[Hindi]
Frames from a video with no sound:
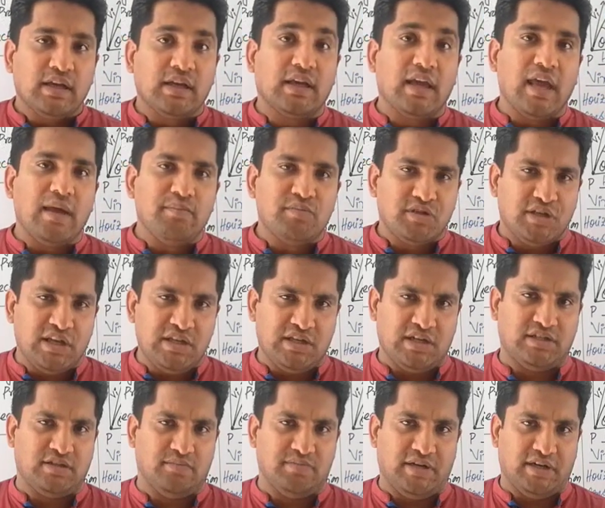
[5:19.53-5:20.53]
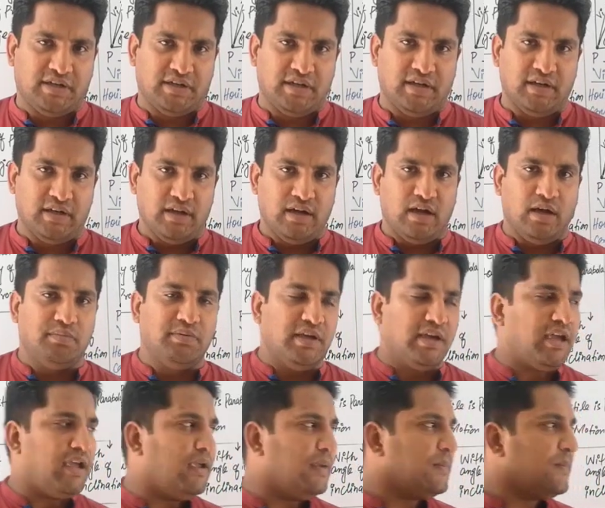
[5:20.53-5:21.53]
गेम चेंजर सब्जेक्ट है अब
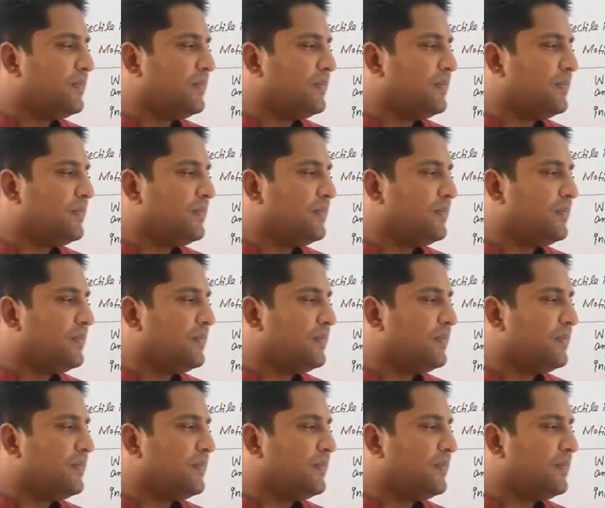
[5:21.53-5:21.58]
देखें